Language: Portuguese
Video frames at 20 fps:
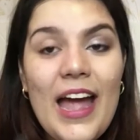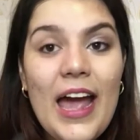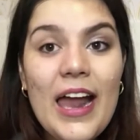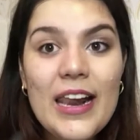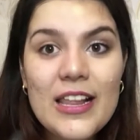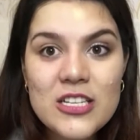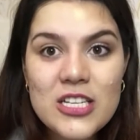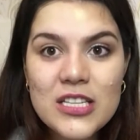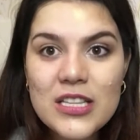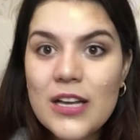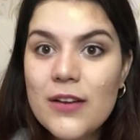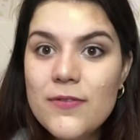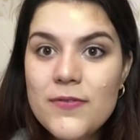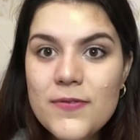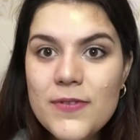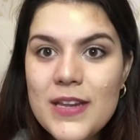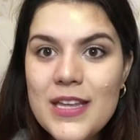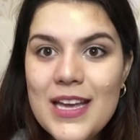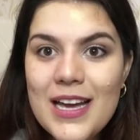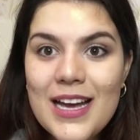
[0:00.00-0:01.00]
ela já tá
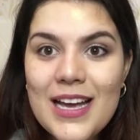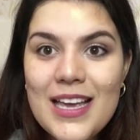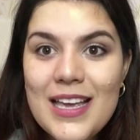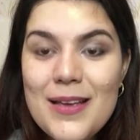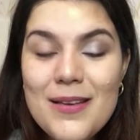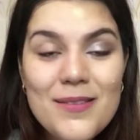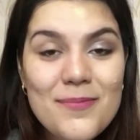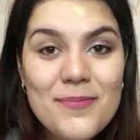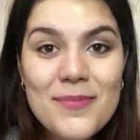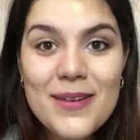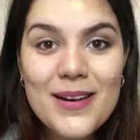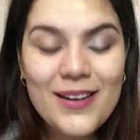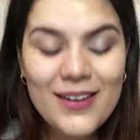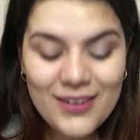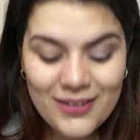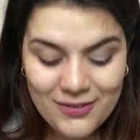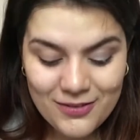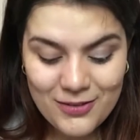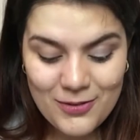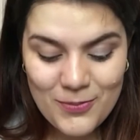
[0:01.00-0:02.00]
fria e,
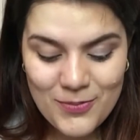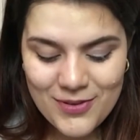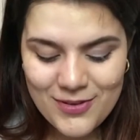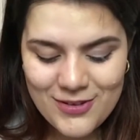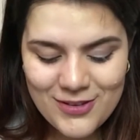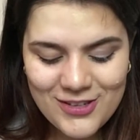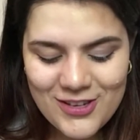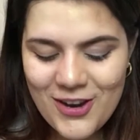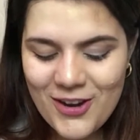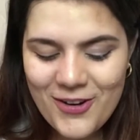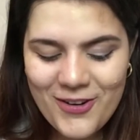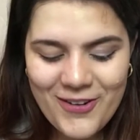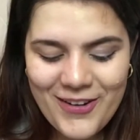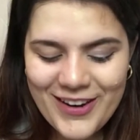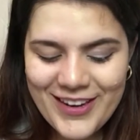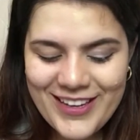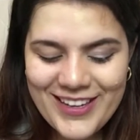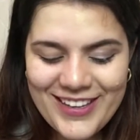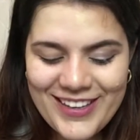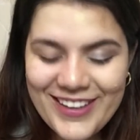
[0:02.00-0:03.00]
mano, eu tô muito em
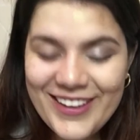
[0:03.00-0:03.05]
choque.